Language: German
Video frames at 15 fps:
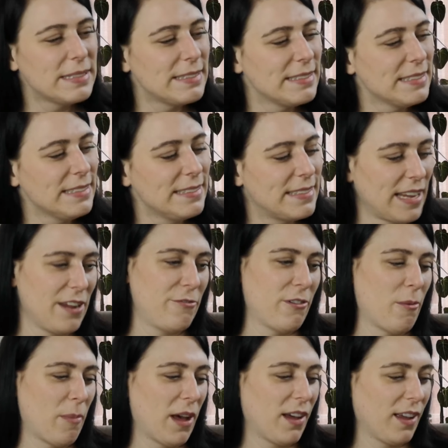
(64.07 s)
bisschen
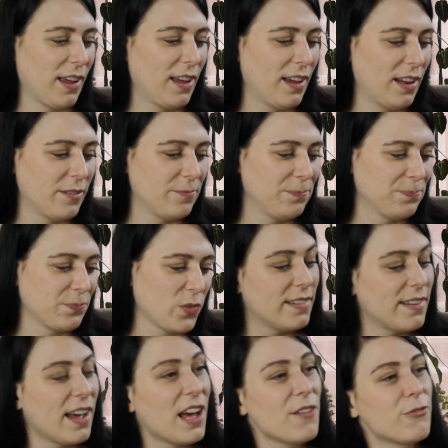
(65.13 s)
safer machen kann.
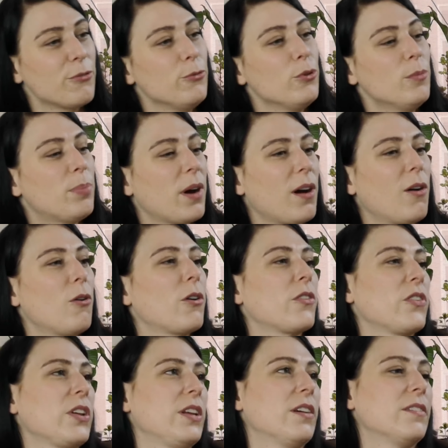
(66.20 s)
Dafür
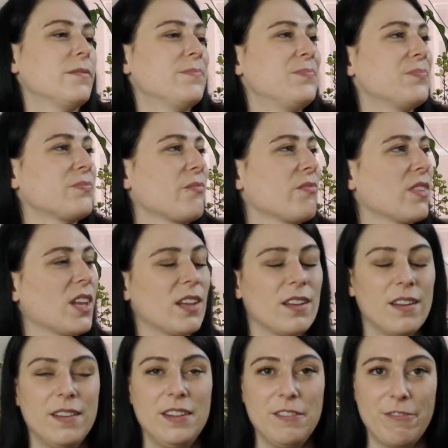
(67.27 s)
braucht ihr
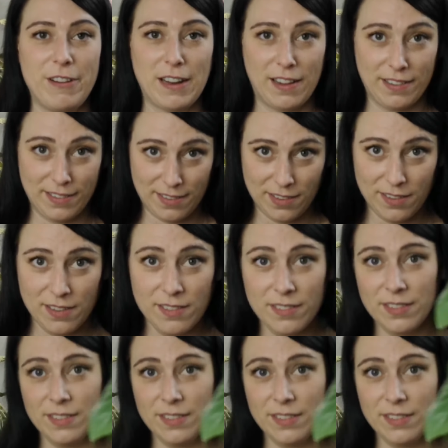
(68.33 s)
die Pflanze,